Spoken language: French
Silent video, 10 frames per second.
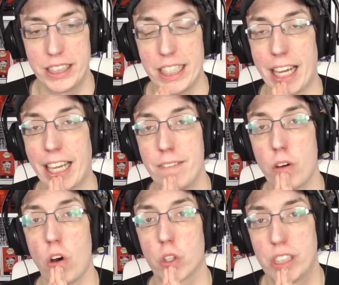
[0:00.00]
qui
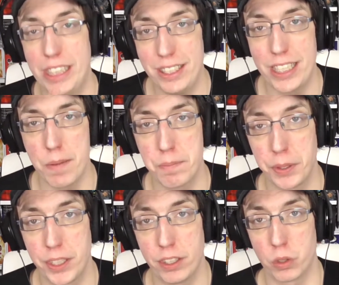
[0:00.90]
arrive en dixième
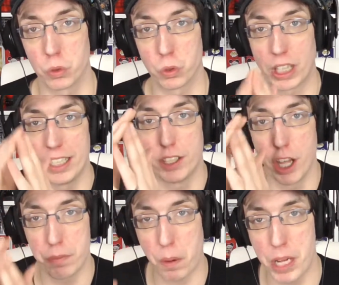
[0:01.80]
position. Donc les
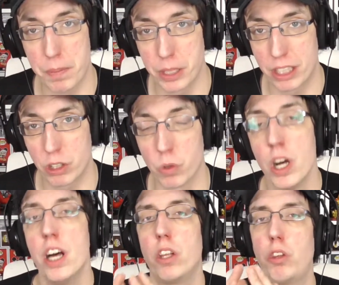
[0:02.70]
9 premières
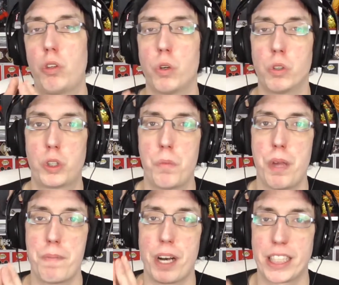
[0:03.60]
positions seront
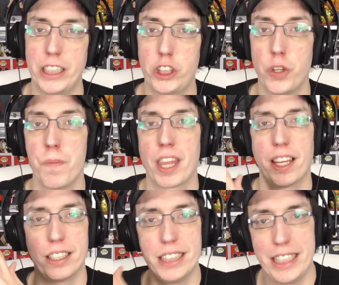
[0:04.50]
occupées par des jeux
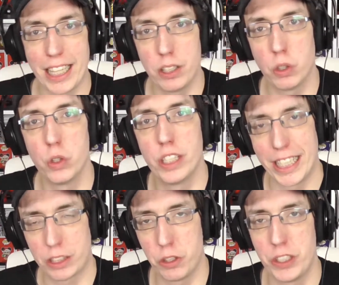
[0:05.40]
Nintendo
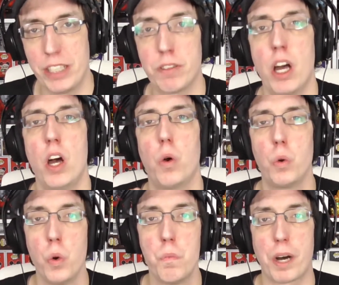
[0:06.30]
exclusifs
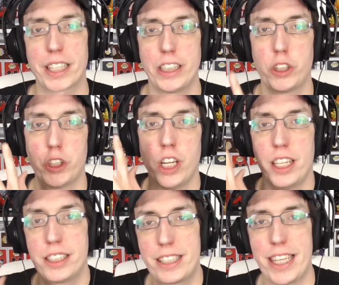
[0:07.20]
ou par des jeux
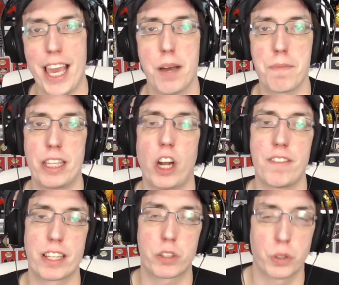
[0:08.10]
tiers, mais dans
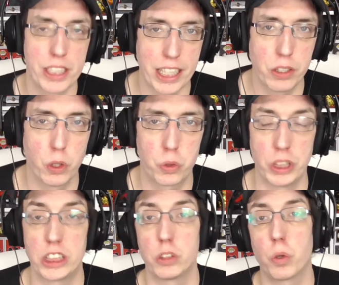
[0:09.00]
la version Nintendo
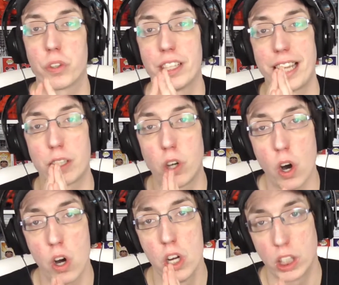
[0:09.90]
Switch. Donc c'est un
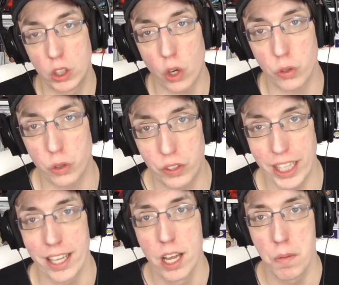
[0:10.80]
grand, grand
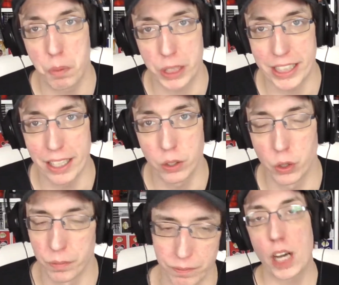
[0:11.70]
succès pour
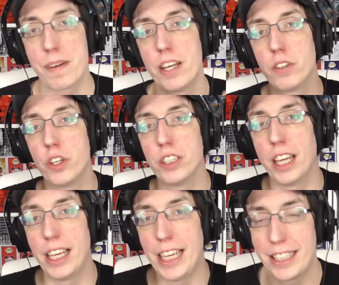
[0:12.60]
Nintendo. Sur Amazon,
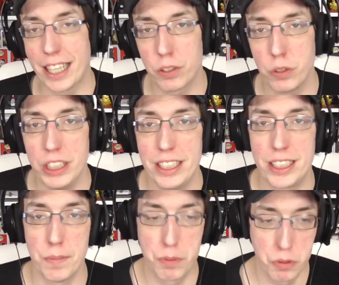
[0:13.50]
États-Unis,
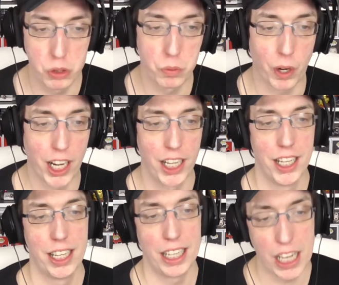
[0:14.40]
c'est plus ou moins
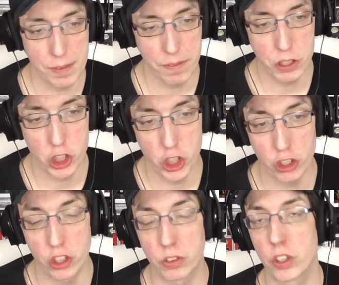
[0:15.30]
la même
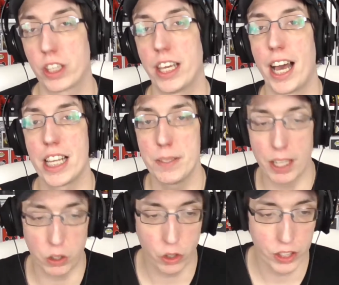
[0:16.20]
chose, sauf que c'est
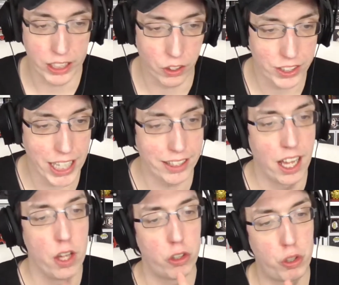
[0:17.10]
Animal Crossing en
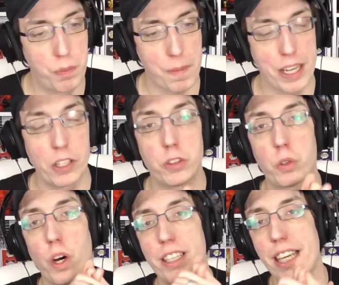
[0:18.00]
tête. Super Mario
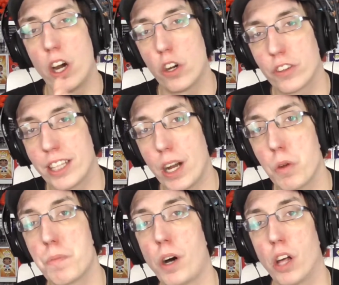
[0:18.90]
3D
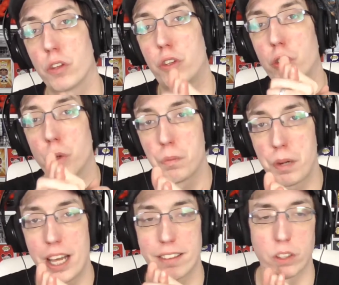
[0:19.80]
All-Star lui prend la seconde
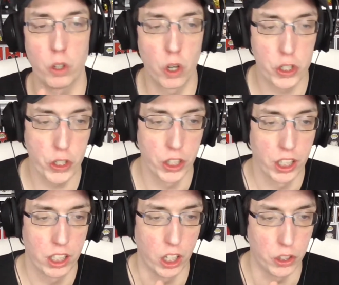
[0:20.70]
place au lieu
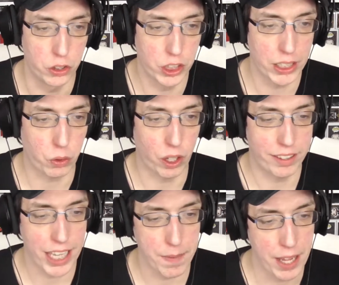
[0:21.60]
euh, de la
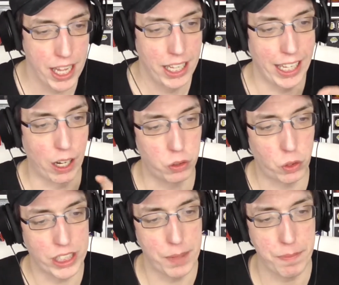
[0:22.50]
troisième. Et en
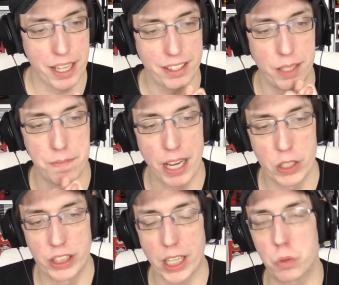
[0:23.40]
troisième place, c'est
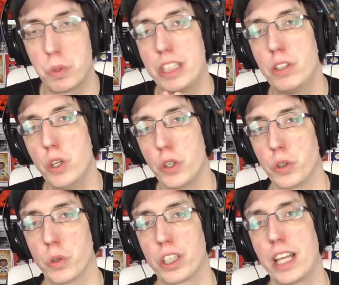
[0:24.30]
Mario Kart 8
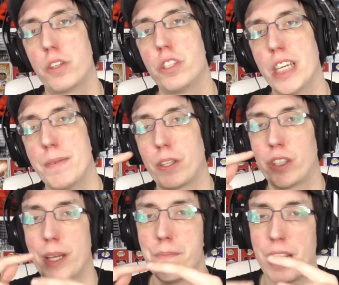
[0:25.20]
Deluxe. Donc la deuxième et
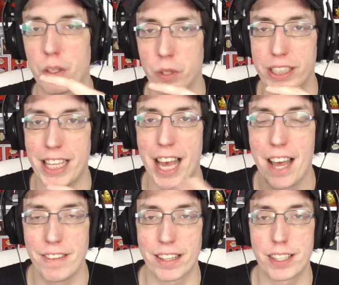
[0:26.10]
troisième place ont été
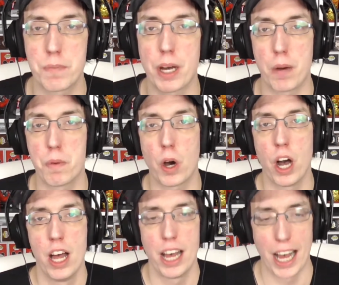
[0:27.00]
inversées par
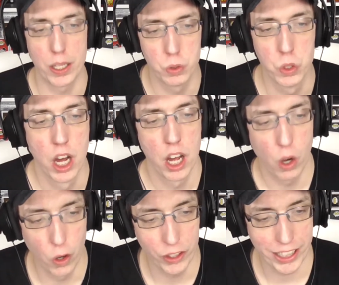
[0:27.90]
rapport à nous
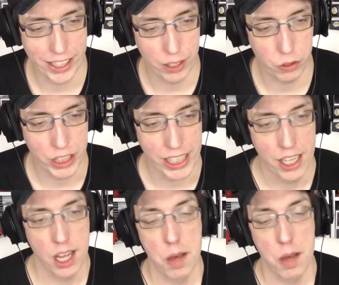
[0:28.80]
aux États-Unis.